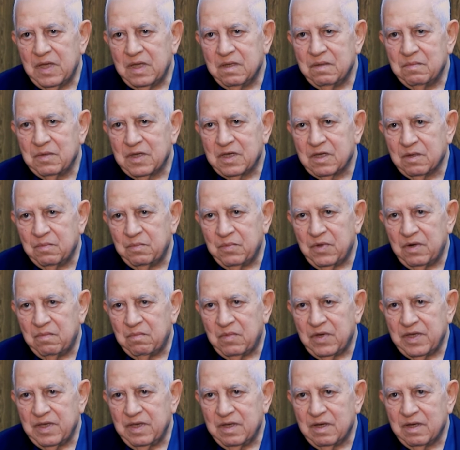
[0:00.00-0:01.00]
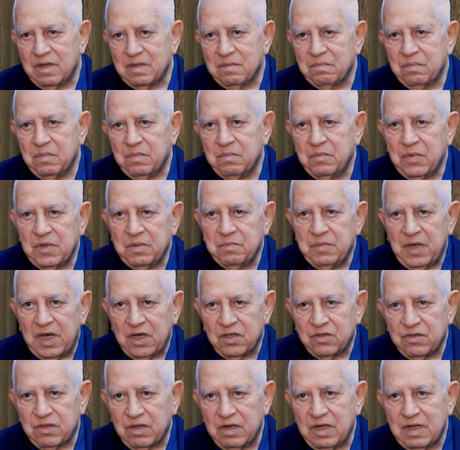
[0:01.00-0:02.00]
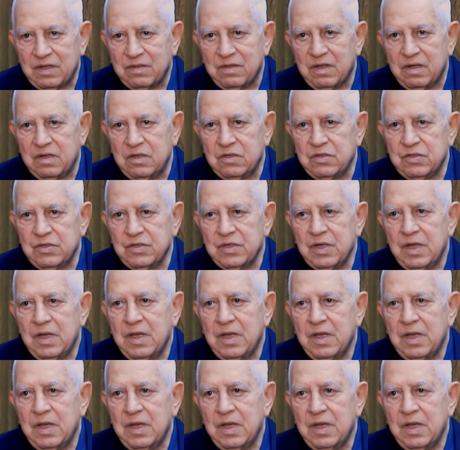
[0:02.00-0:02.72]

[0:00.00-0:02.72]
بكب الميات بحط لها ثلج